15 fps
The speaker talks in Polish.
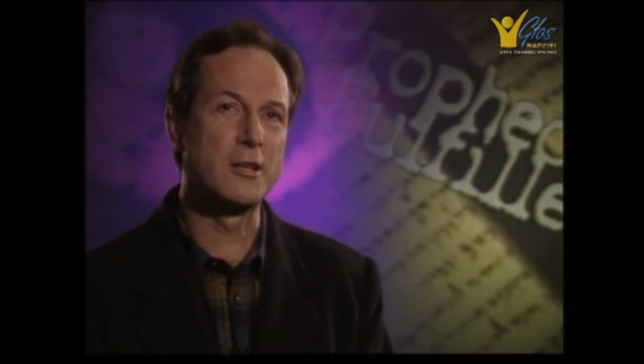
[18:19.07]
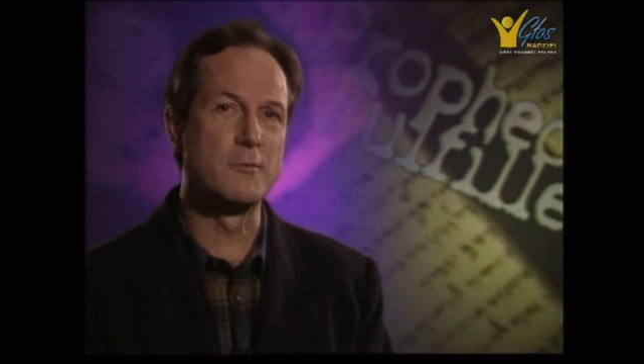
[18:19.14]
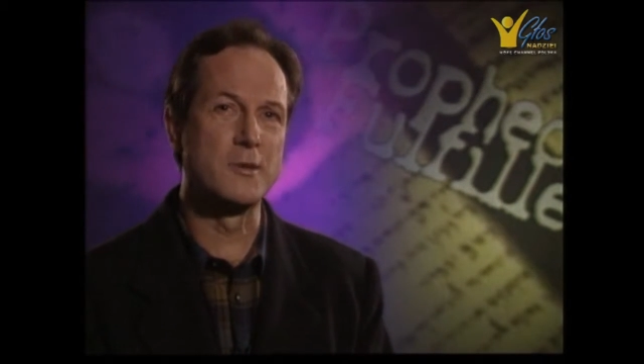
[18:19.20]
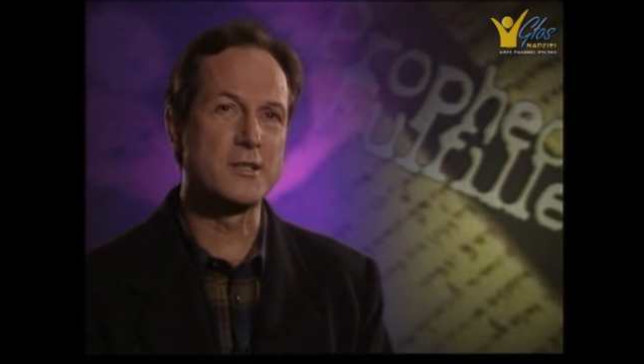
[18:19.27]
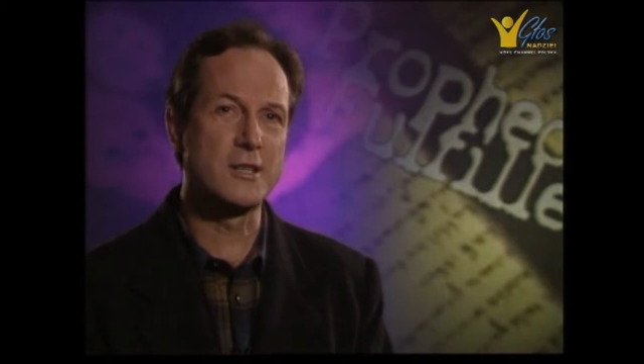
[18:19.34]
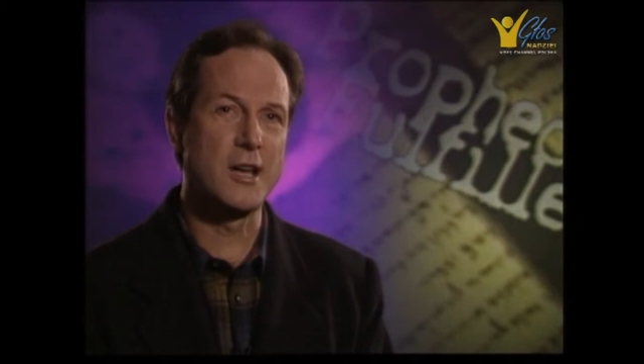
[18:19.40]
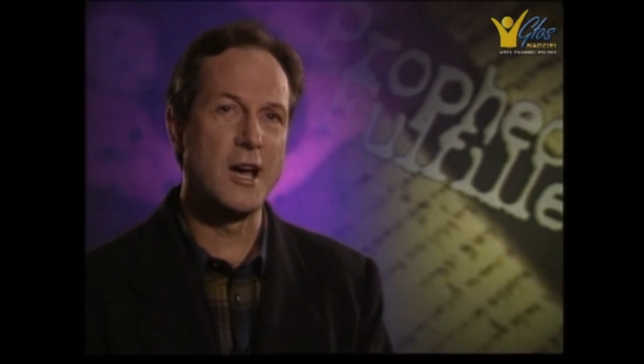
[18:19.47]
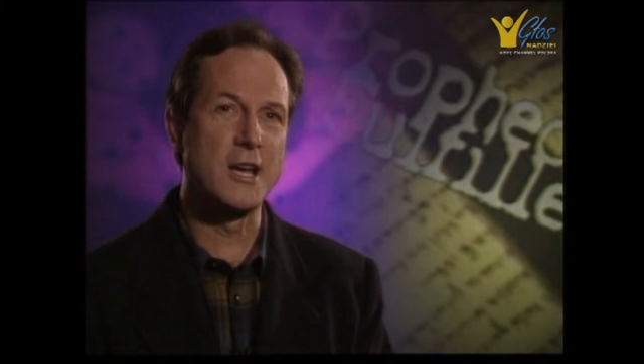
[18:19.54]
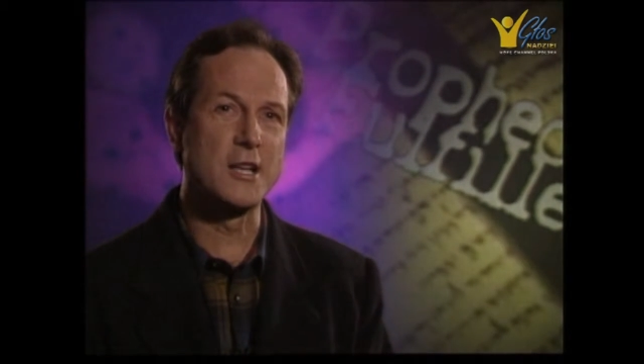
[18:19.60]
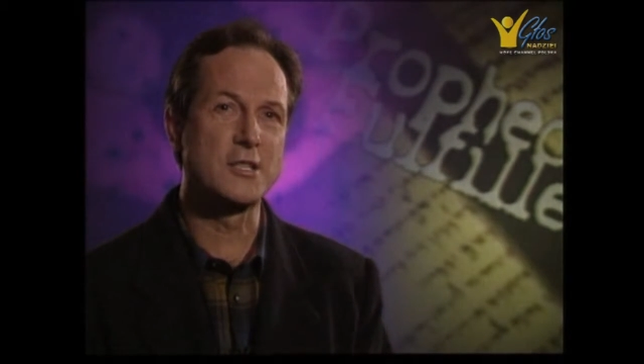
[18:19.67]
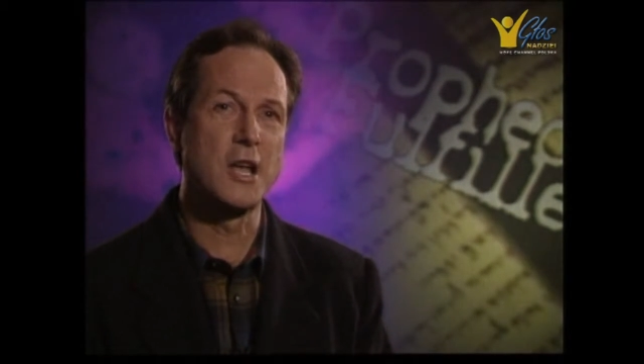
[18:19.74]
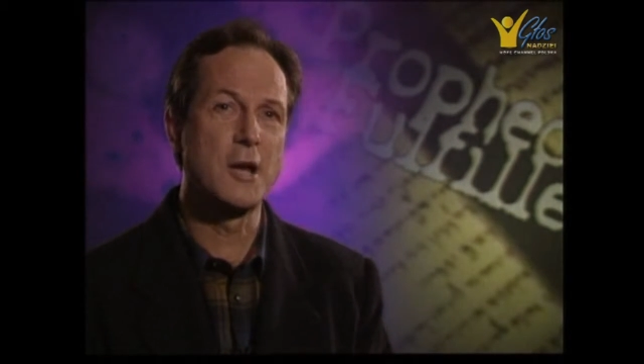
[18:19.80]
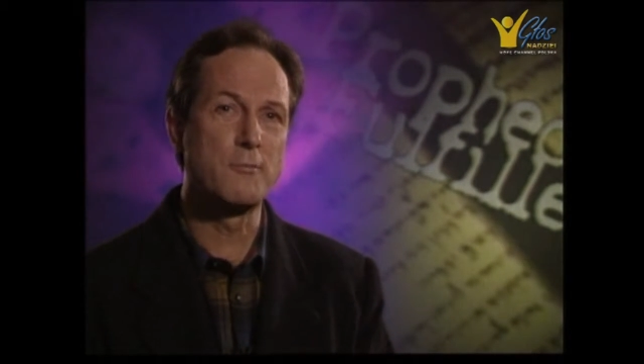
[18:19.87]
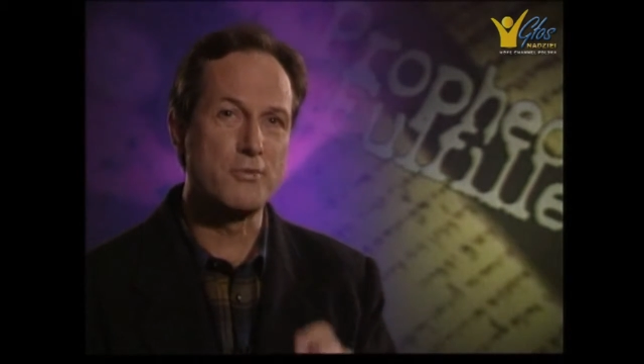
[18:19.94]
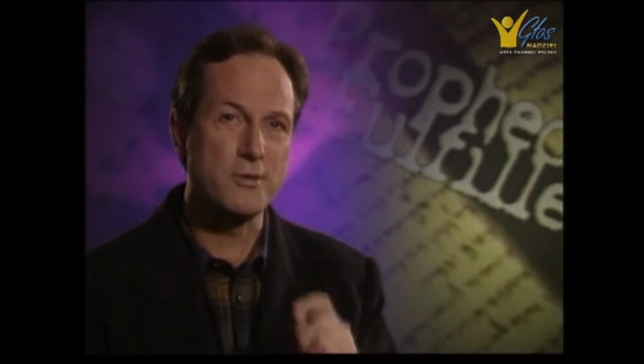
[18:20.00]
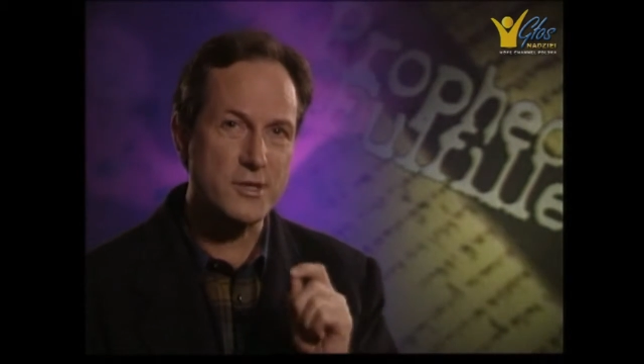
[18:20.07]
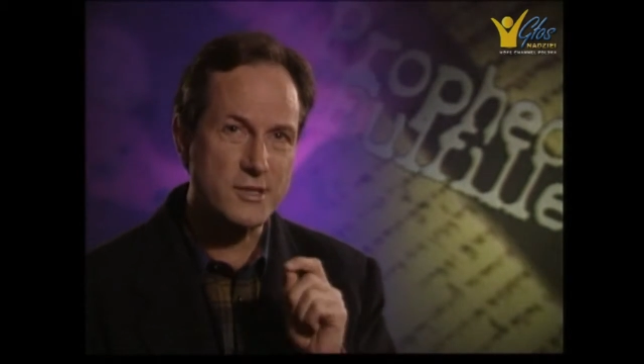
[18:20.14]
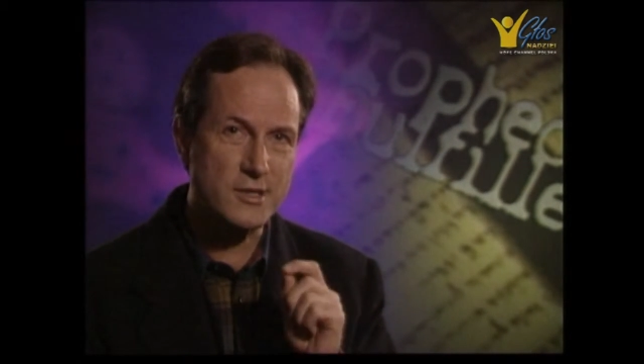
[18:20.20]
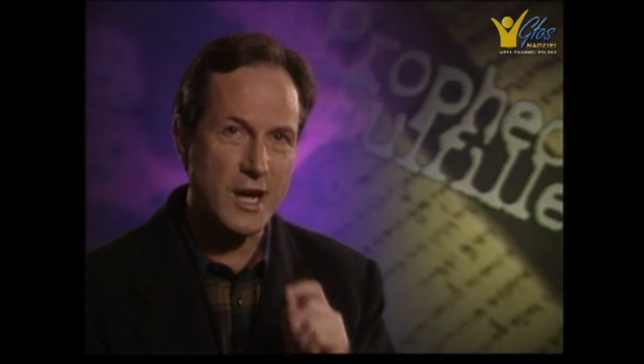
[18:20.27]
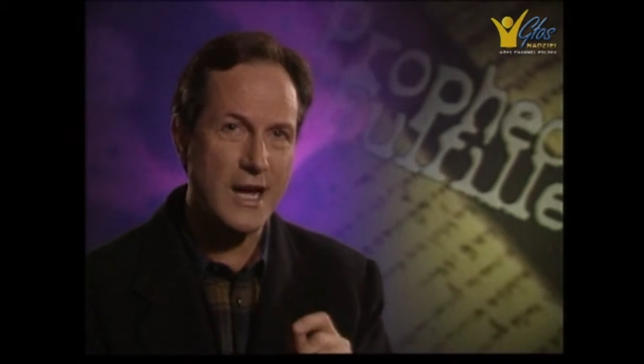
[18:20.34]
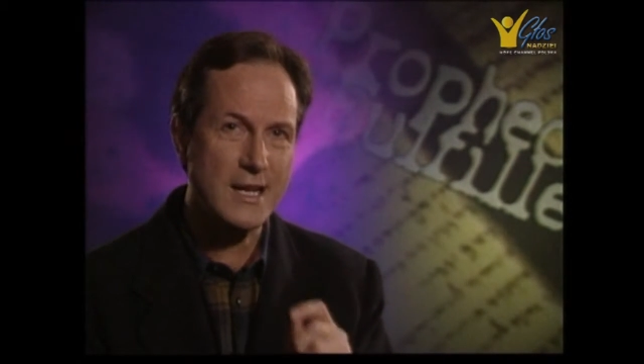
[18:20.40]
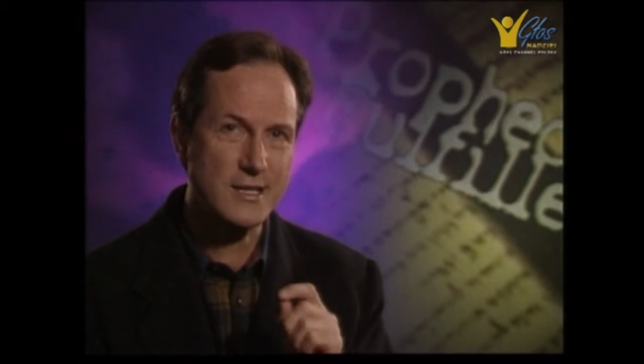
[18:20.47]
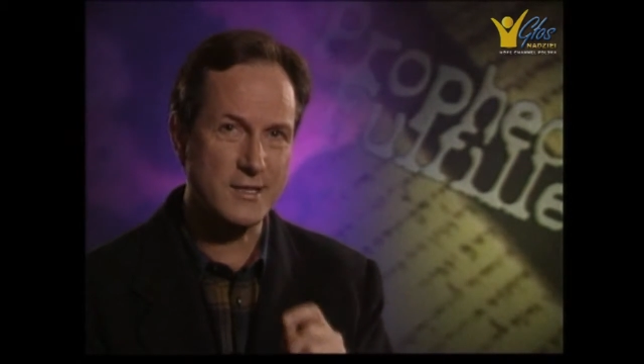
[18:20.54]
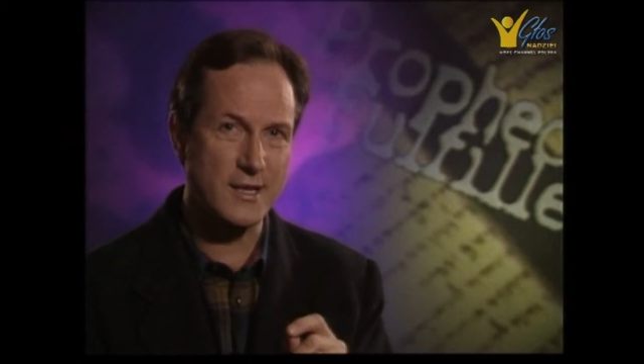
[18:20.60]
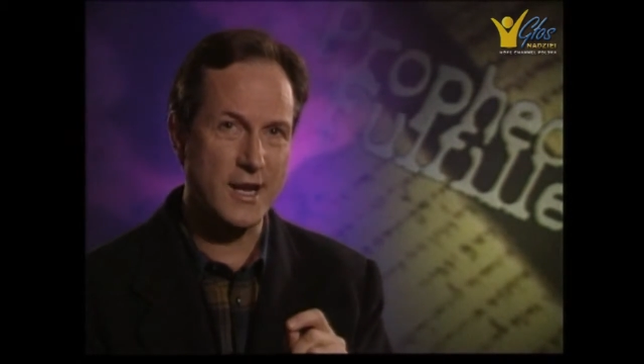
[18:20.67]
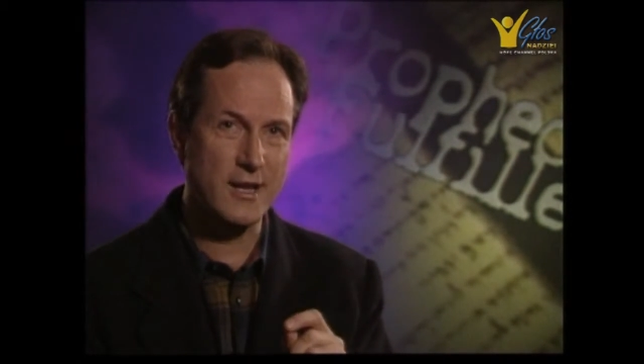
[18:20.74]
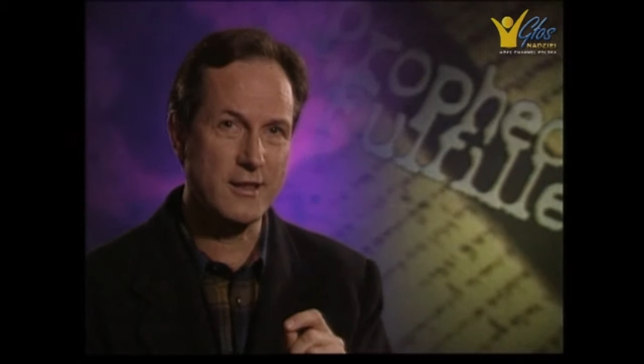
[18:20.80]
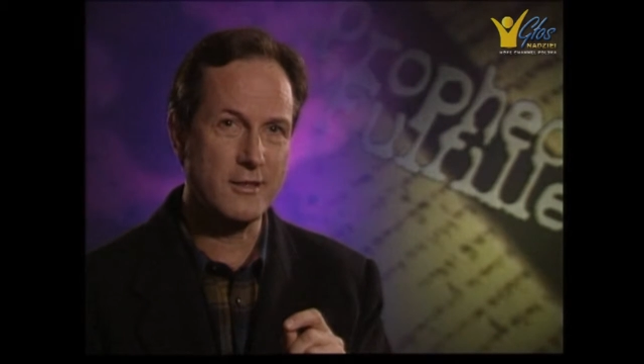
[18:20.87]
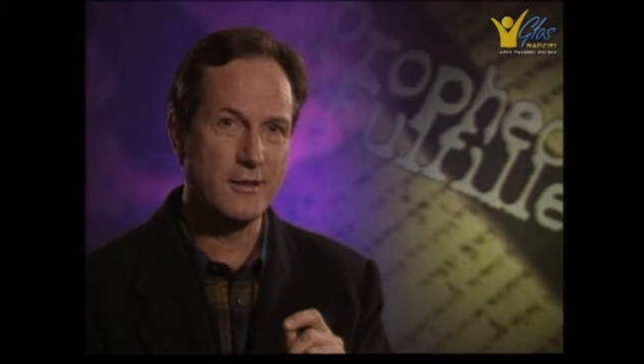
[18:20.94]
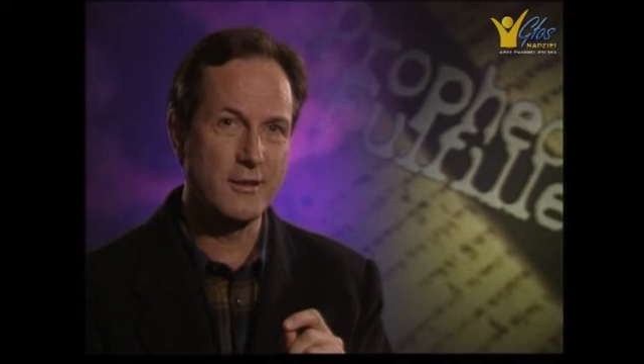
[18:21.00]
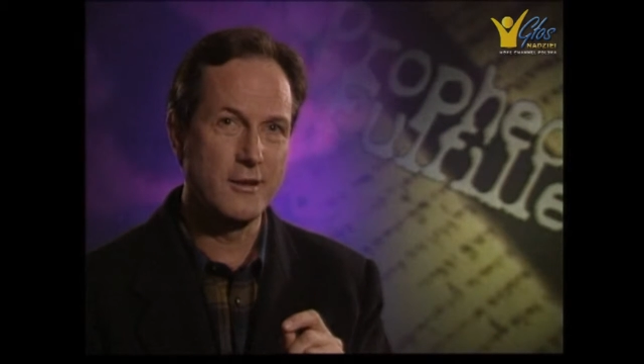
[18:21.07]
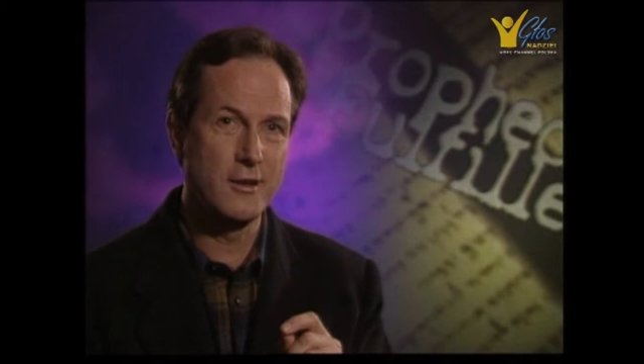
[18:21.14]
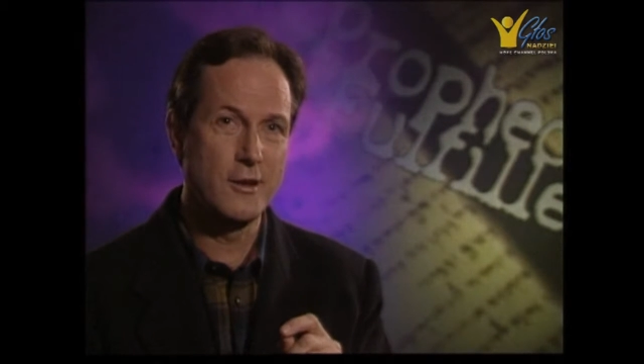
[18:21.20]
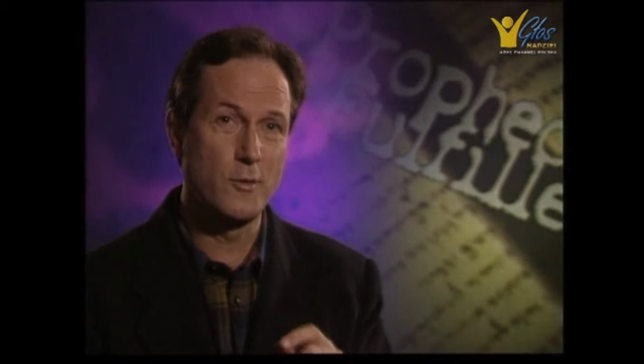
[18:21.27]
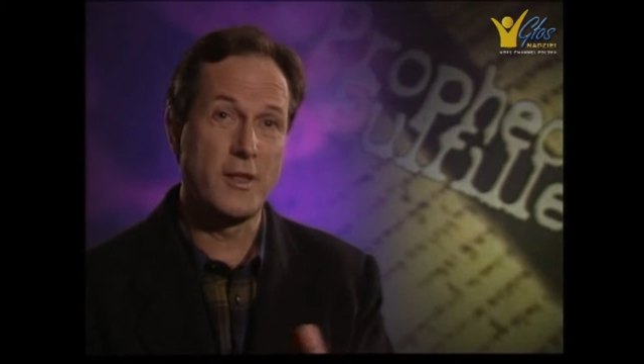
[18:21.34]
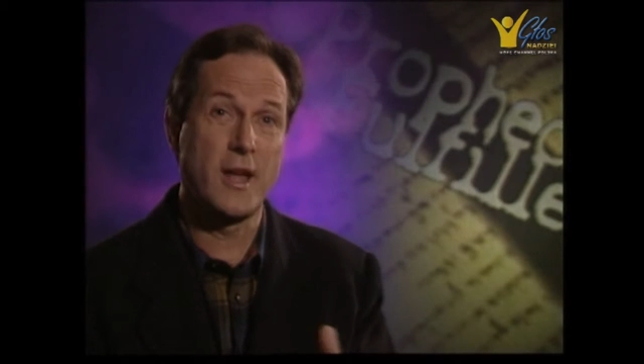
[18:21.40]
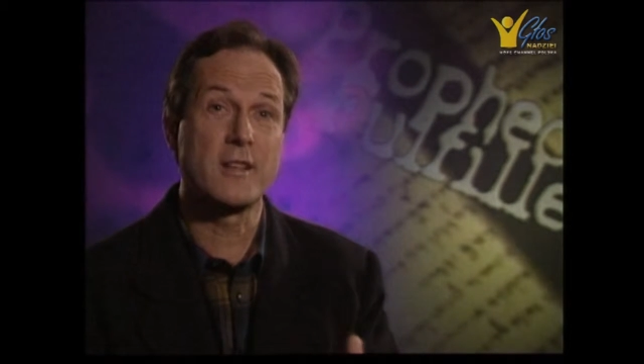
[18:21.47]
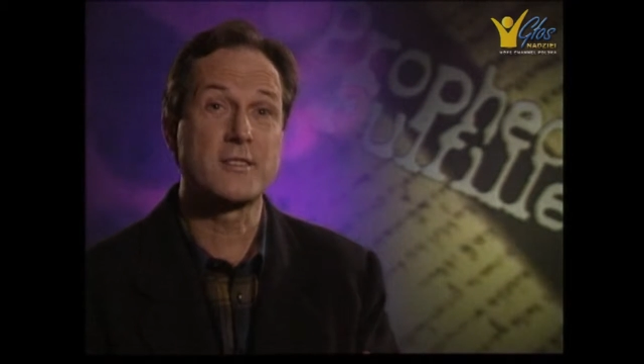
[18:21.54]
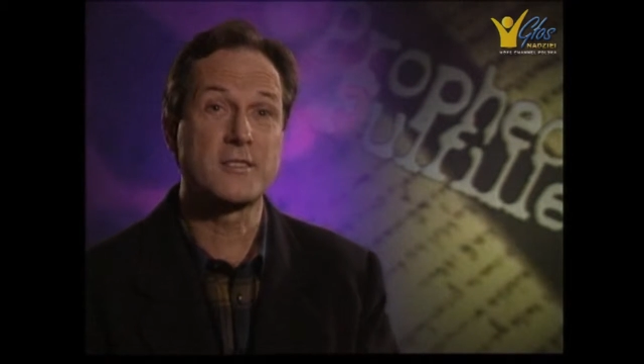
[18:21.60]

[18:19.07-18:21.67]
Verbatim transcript: potrafiliby dokładnie przepowiedzieć śmierci